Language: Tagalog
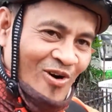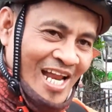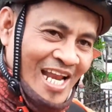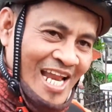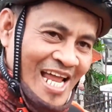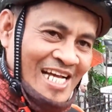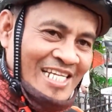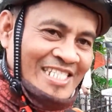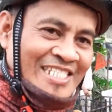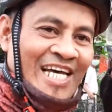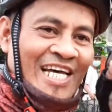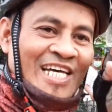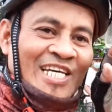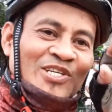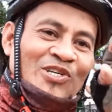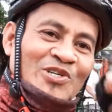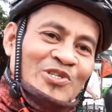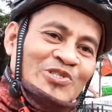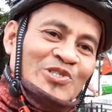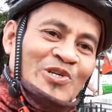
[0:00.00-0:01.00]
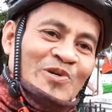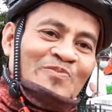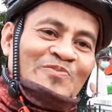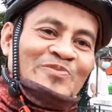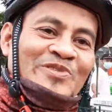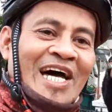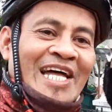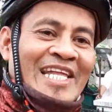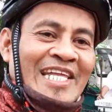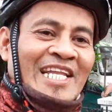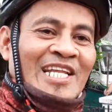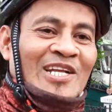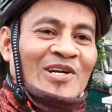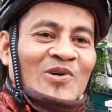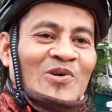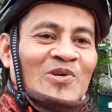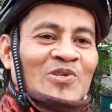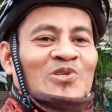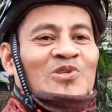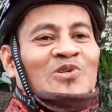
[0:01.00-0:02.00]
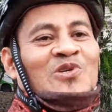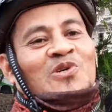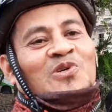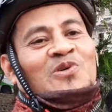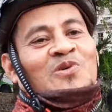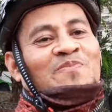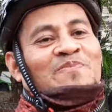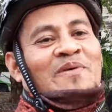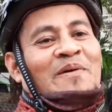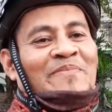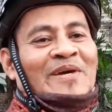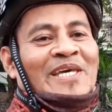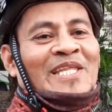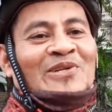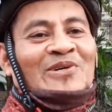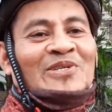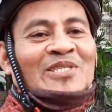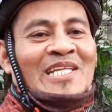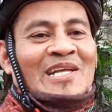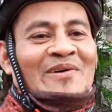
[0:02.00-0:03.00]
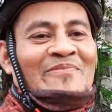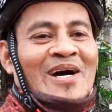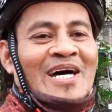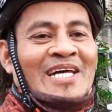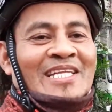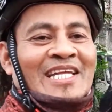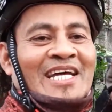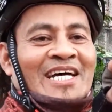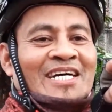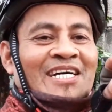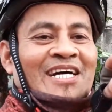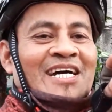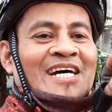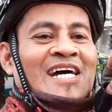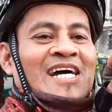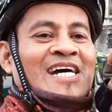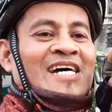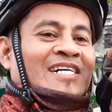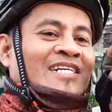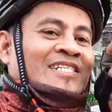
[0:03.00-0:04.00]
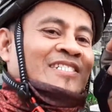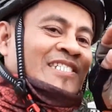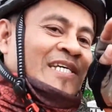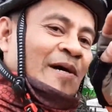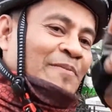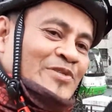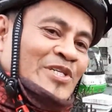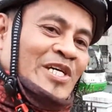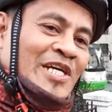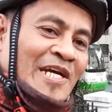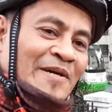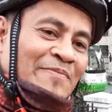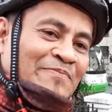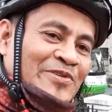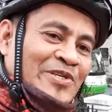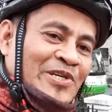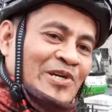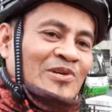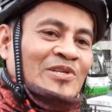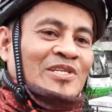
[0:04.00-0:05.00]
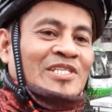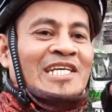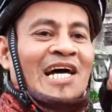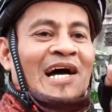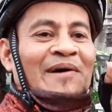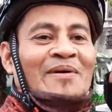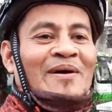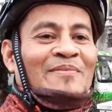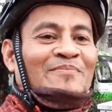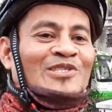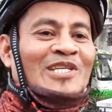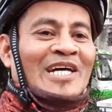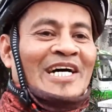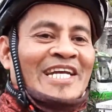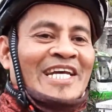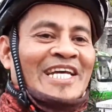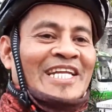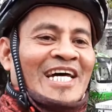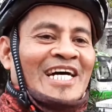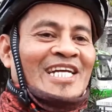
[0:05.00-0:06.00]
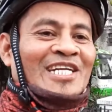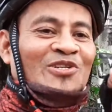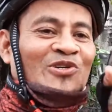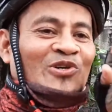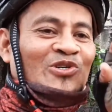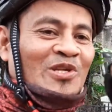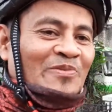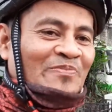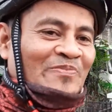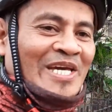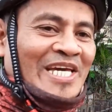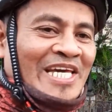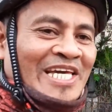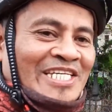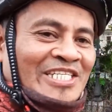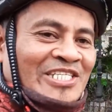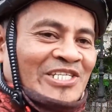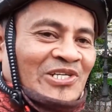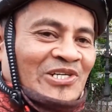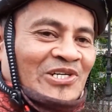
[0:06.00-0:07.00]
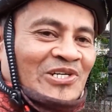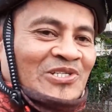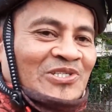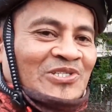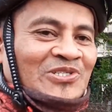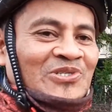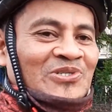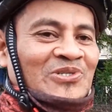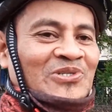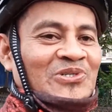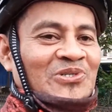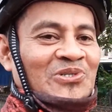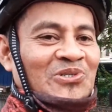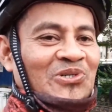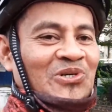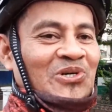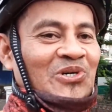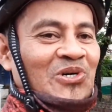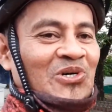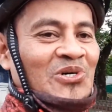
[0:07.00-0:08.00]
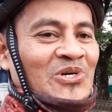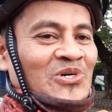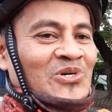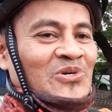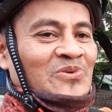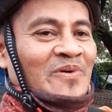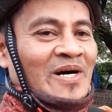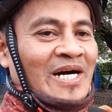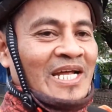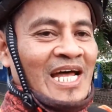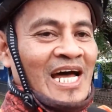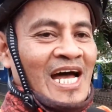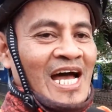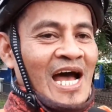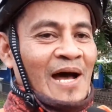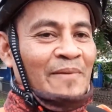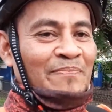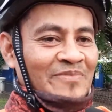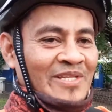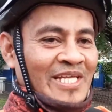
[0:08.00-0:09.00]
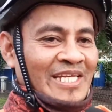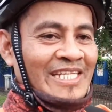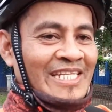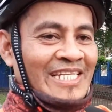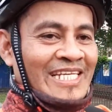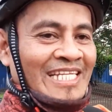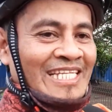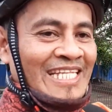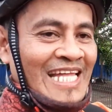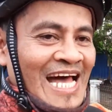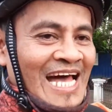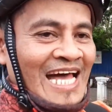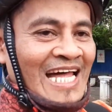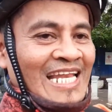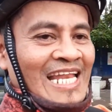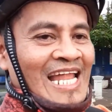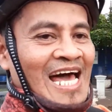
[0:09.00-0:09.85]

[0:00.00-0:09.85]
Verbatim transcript: ka lang sa YouTube channel ko, so papindot naman ng subscription, isama mo na rin ang notification so para update kita